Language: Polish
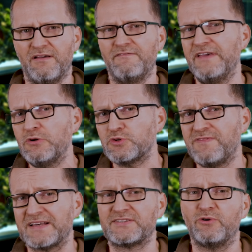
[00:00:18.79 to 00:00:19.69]
Wielu z
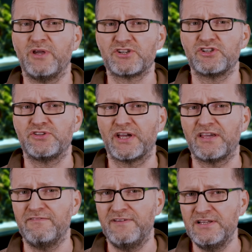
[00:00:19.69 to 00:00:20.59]
Was kojarzy
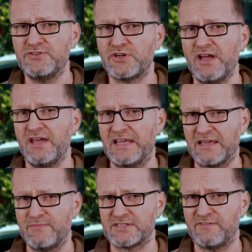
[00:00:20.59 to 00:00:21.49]
taki filtr,
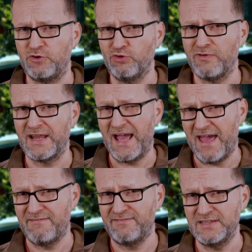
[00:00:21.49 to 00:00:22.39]
jakim jest Fluval
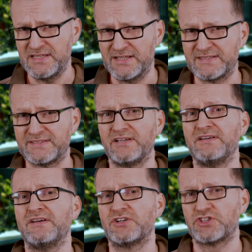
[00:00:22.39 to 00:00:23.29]

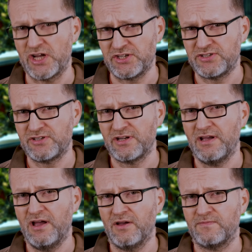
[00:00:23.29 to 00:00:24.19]
FX6.
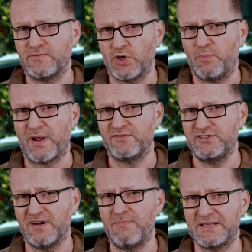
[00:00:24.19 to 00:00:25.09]
To
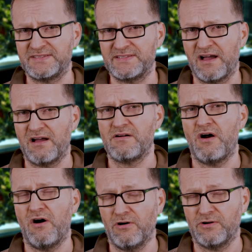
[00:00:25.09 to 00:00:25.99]
prawdziwa bestia.
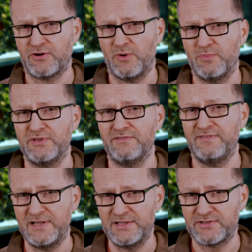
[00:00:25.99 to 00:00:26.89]
Ogromny
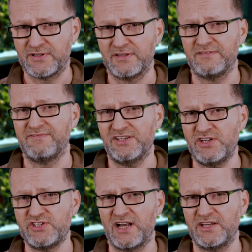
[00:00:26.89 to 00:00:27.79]
filtr,
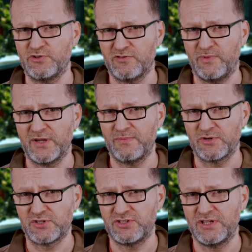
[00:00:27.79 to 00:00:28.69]
20 litrów
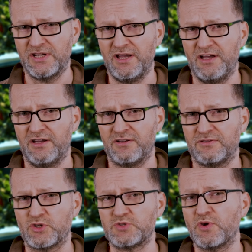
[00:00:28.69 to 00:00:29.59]
pojemności
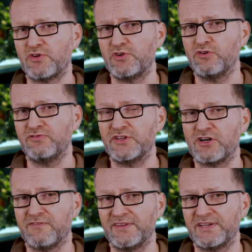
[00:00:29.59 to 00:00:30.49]
do zbiorników
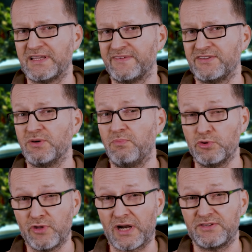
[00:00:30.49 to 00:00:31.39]
dedykowanych nawet do
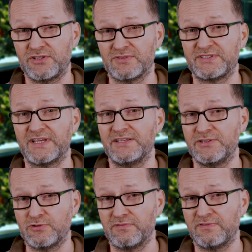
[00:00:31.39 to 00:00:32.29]
1,5 tysiąca
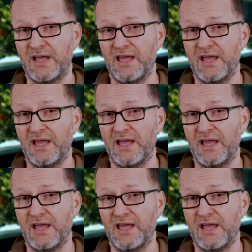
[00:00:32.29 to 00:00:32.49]
litrów.